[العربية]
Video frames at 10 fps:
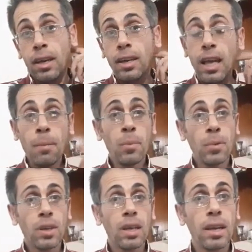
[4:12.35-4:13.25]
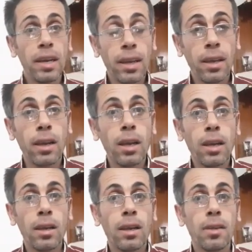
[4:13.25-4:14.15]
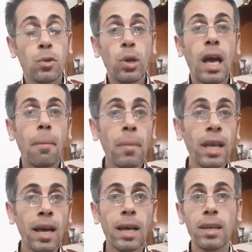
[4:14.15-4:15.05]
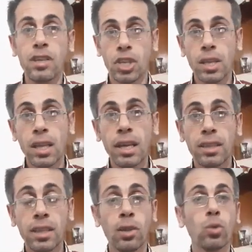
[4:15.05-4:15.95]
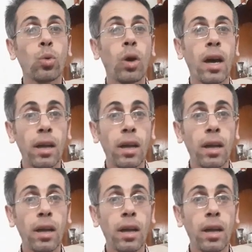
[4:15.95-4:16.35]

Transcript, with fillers: الامر اللي ذو الاهميه العاليه اللي شددنا عليه كثير انه